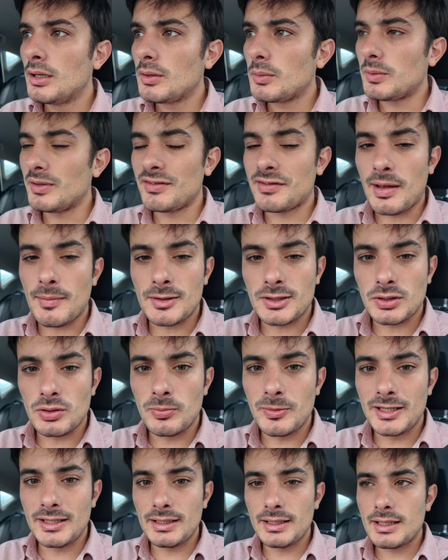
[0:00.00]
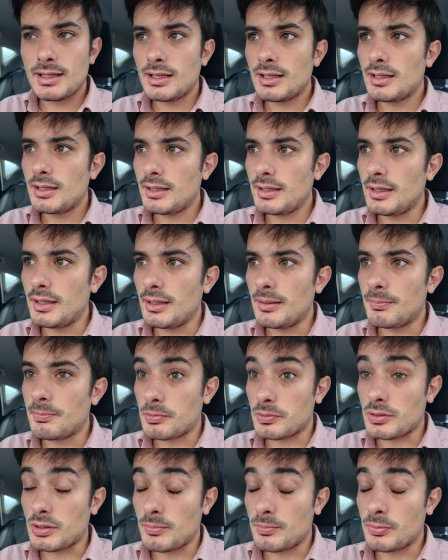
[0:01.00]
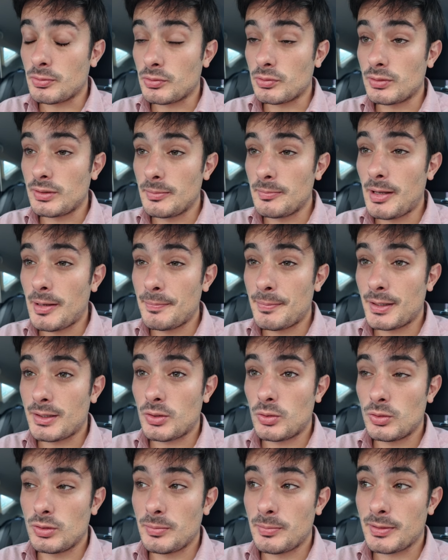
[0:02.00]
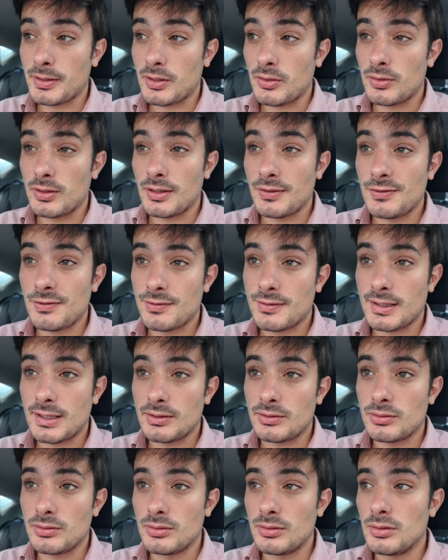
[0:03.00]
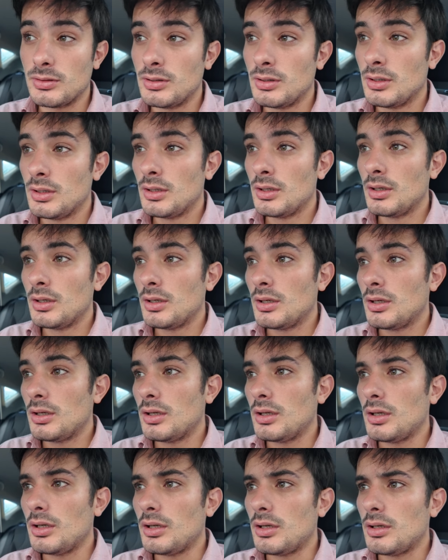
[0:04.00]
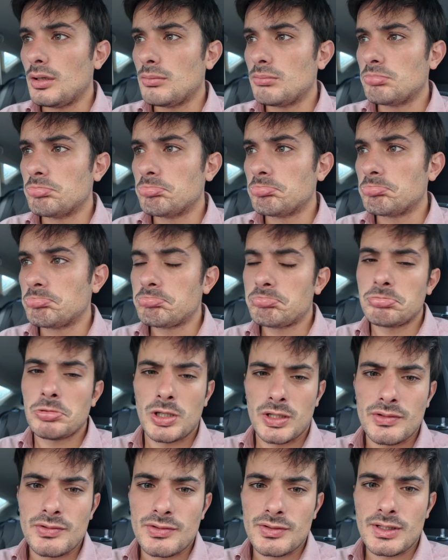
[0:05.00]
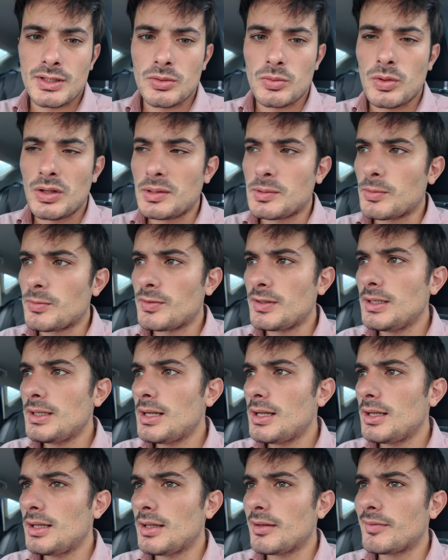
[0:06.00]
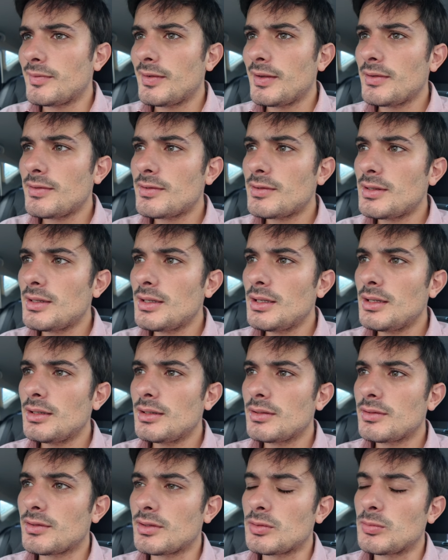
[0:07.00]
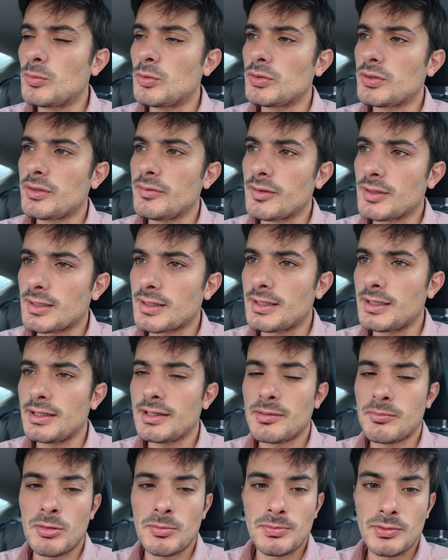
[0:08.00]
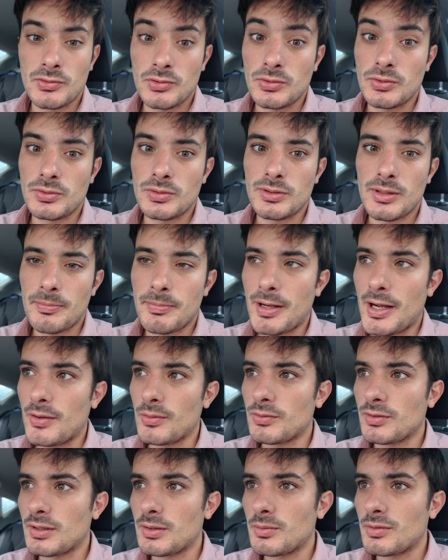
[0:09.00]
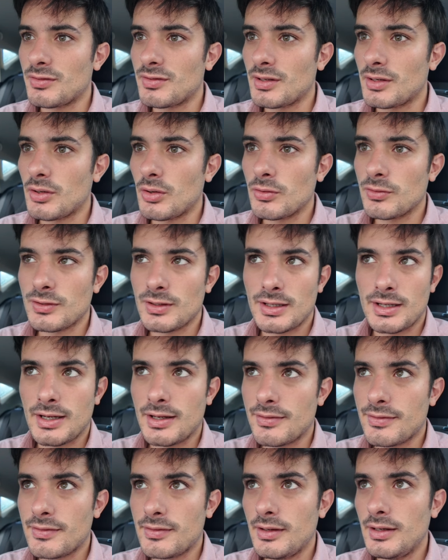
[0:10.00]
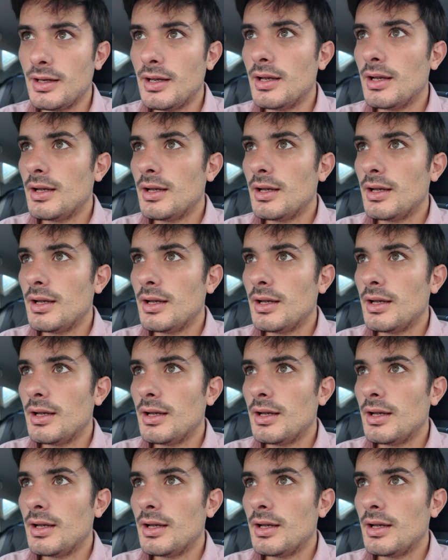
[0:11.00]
quindi sabato e domenica e purtroppo sono dei bei pacconi perché ho registrato Ehm, ho registrato qualcosina, la festa è stato molto divertente, ma ho bisogno di una pausa da queste cose, ragazzi.